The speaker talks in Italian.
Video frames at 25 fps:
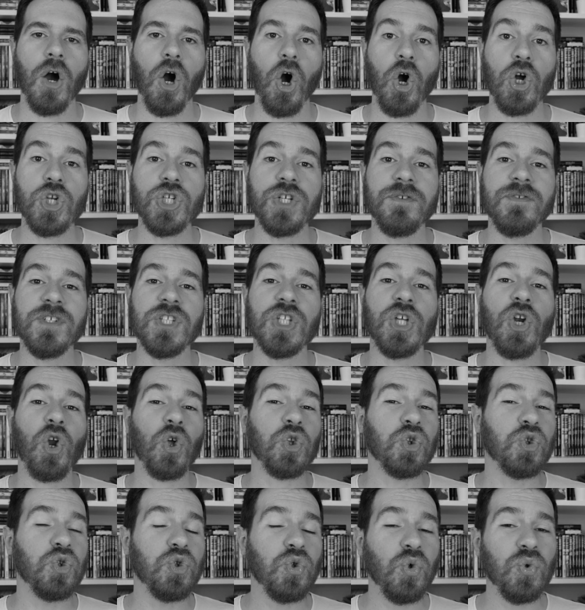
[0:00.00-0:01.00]
Oggi vi
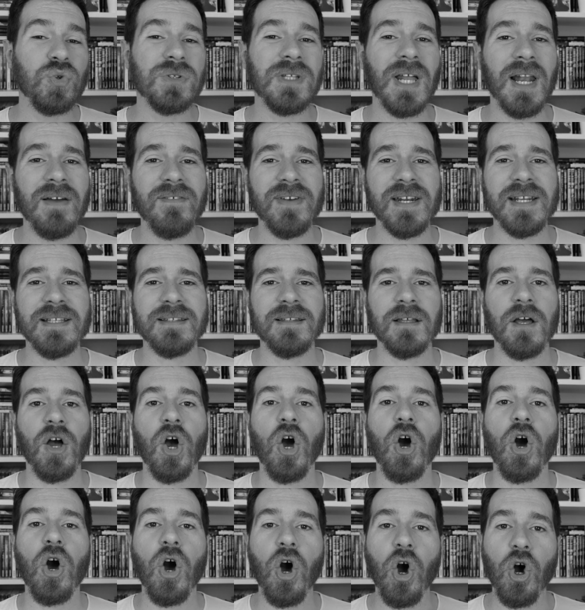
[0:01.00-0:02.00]
dirò tutta la verità...
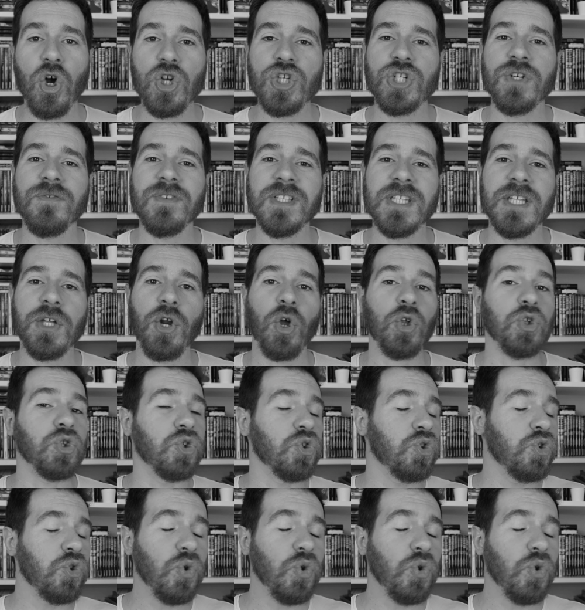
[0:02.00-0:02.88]
Oggi vi dirò